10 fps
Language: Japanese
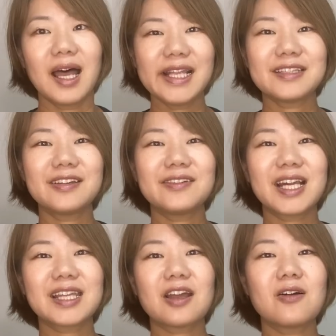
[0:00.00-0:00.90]
はい、というわ
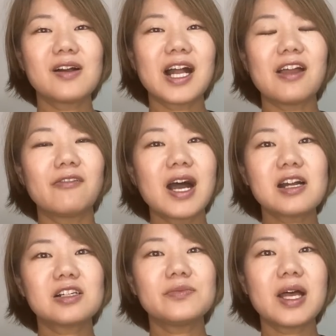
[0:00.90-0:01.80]
けで今回は
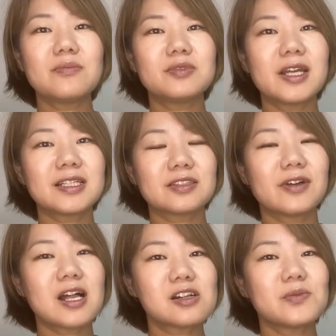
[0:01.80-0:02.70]

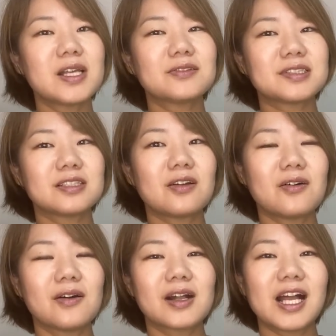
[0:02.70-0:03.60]
ワークマンプラスワークマン女子
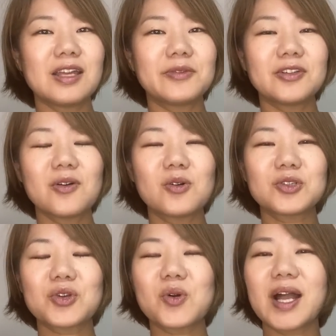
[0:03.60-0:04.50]
のお買い物をご
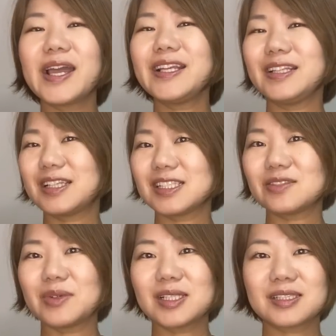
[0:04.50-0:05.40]
紹介いた
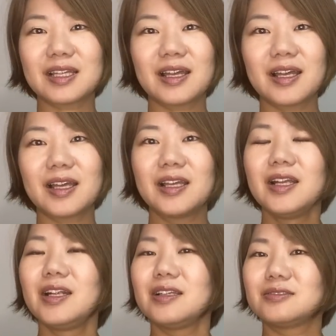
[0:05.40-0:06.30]
しました。
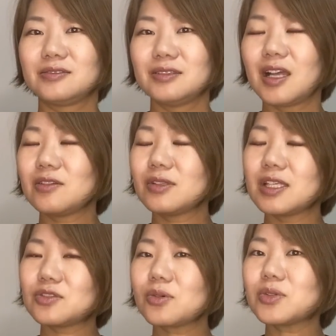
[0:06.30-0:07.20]

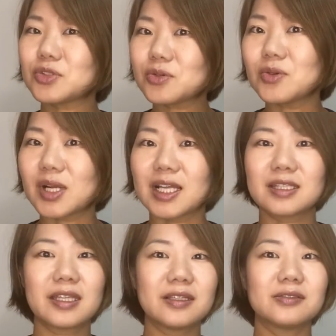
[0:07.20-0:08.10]
ちょこちょこ
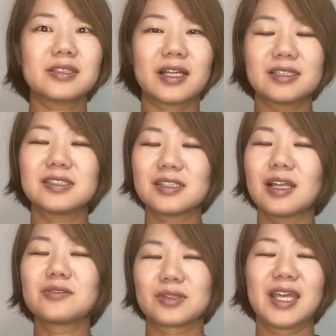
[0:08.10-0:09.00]
買っていくって感じ
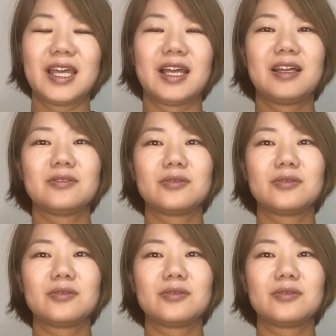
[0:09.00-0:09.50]
なので、